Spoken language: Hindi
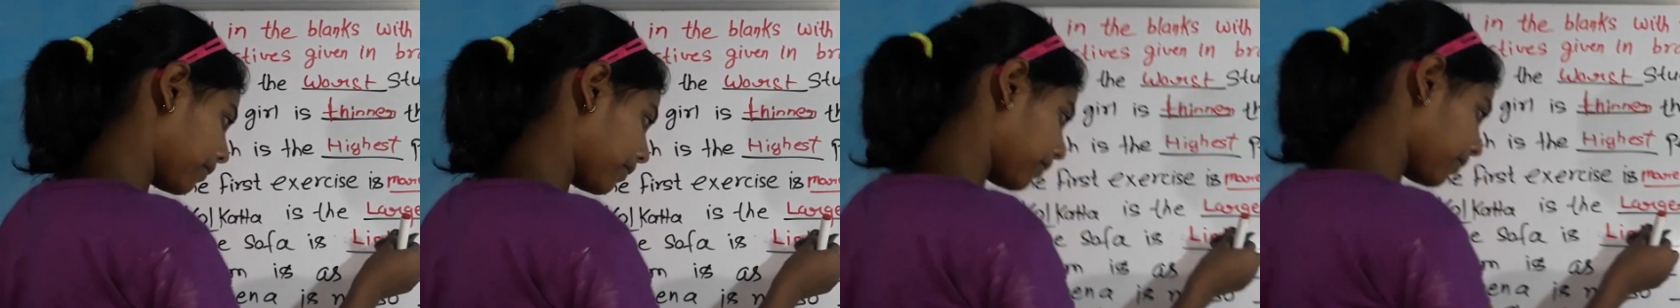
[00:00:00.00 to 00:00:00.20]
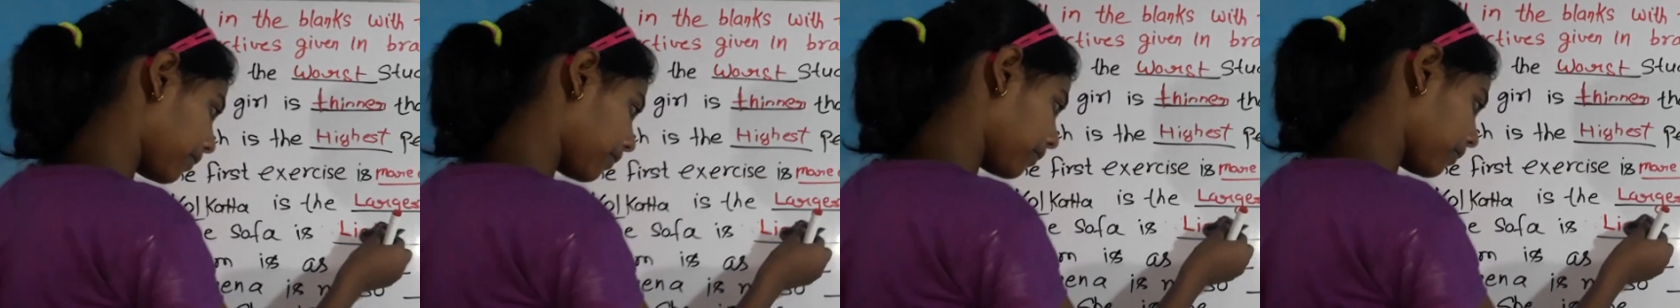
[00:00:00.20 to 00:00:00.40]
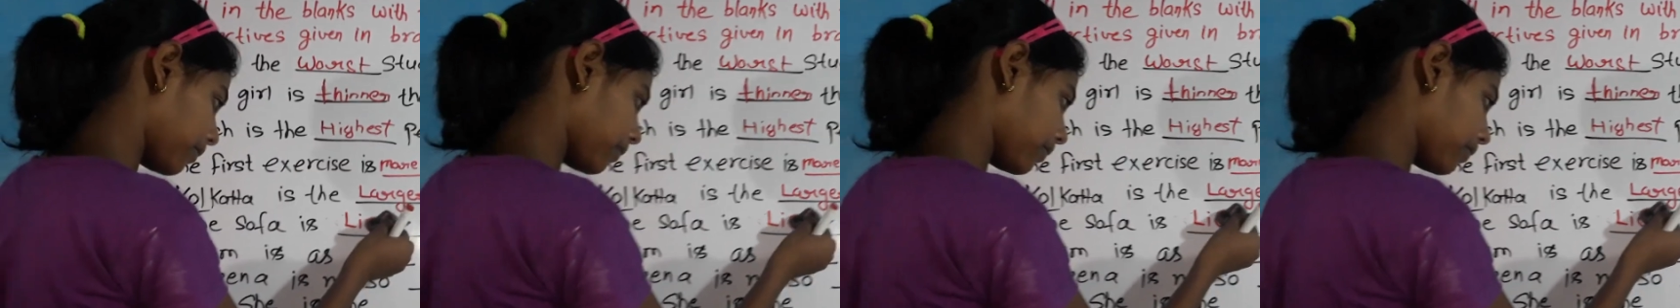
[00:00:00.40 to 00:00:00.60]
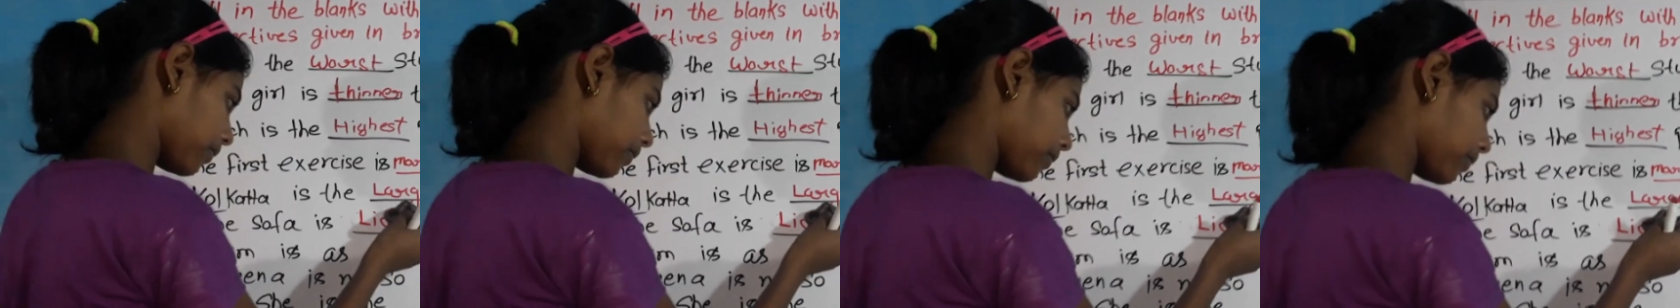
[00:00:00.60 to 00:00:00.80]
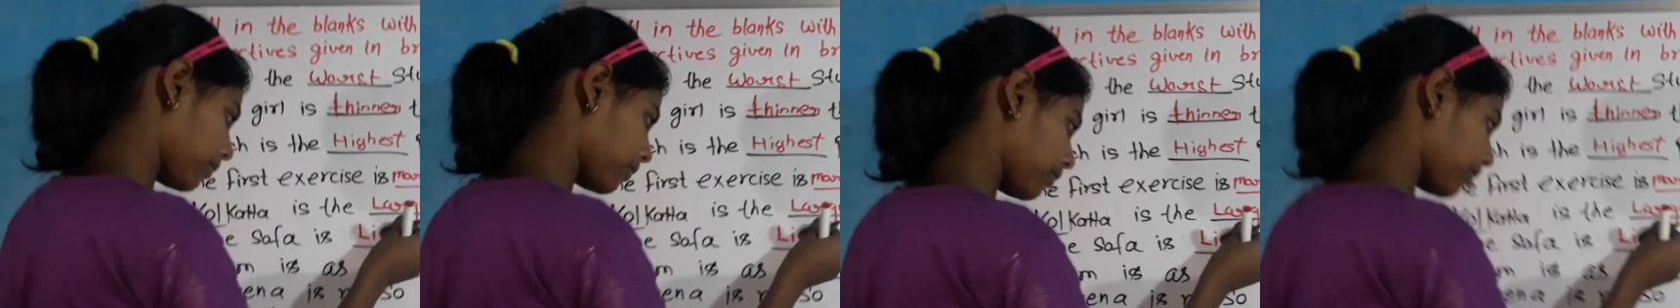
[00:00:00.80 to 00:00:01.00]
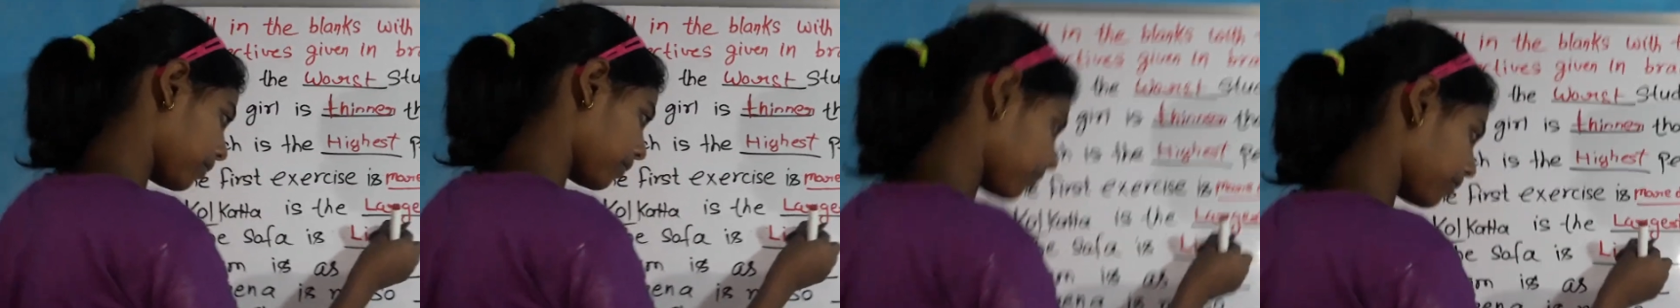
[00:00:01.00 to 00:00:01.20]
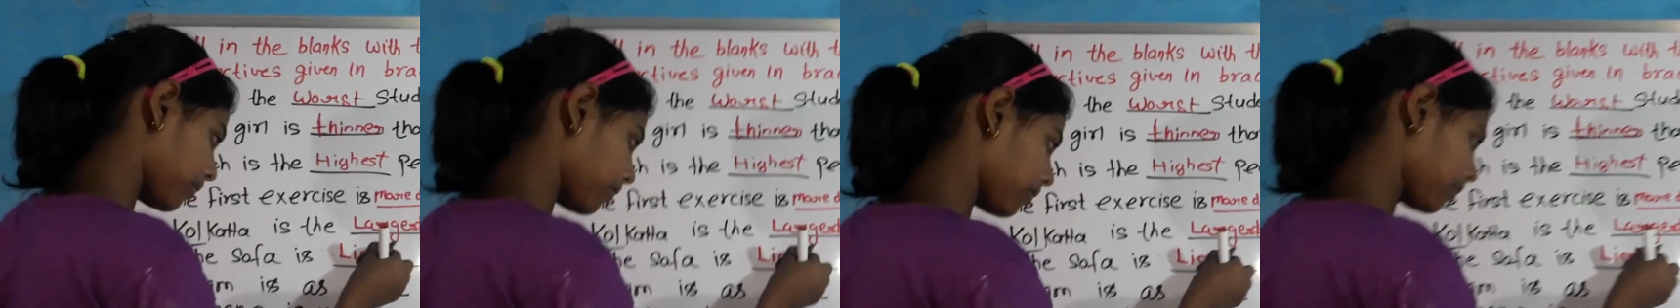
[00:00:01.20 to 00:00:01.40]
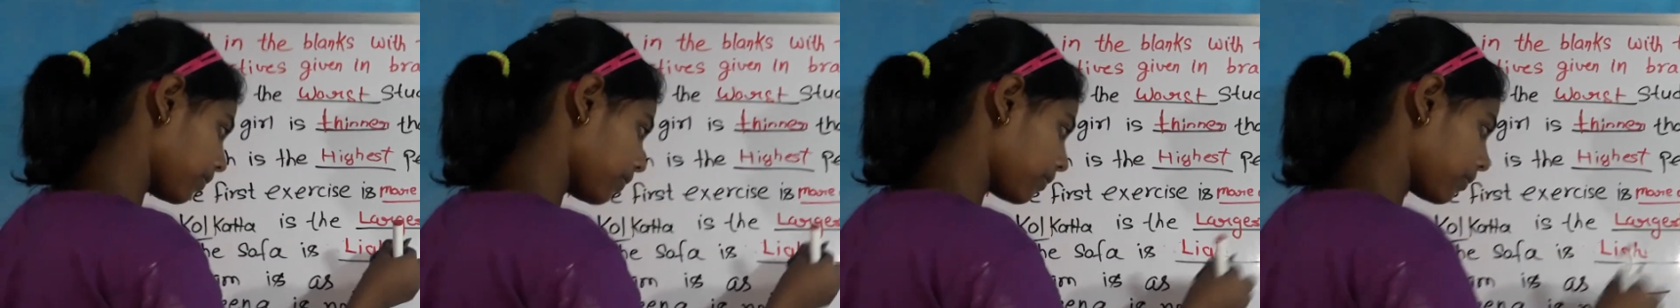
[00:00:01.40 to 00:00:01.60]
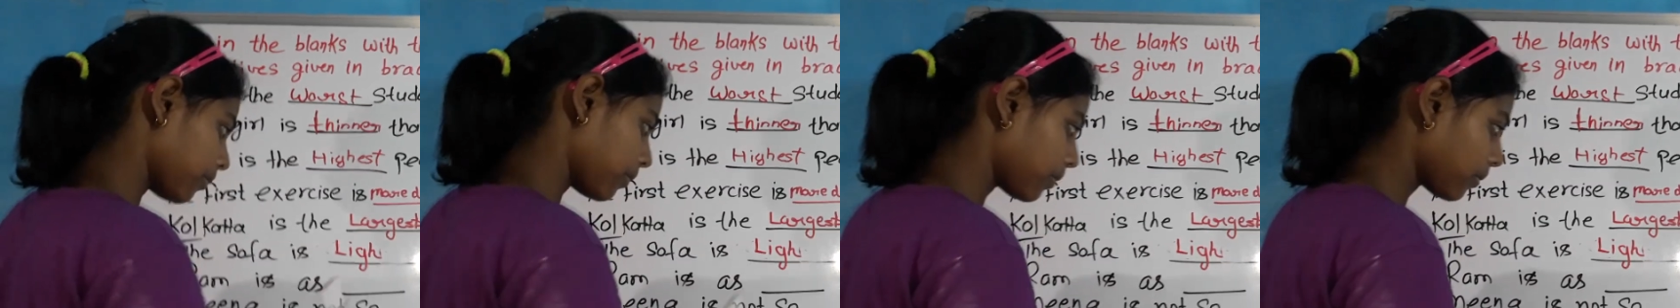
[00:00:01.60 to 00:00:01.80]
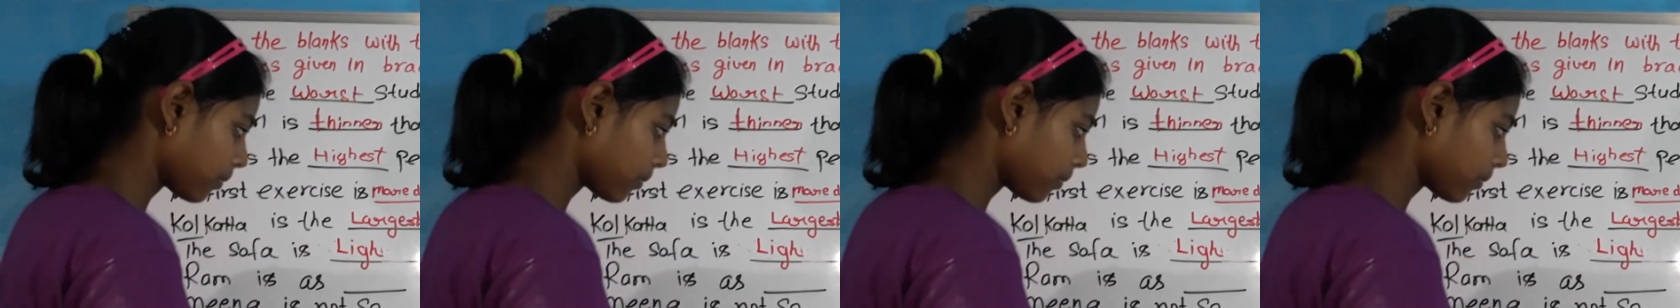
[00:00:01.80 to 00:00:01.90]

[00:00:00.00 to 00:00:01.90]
ब्रैकेट में कुछ और लाइट की स्पेलिंग है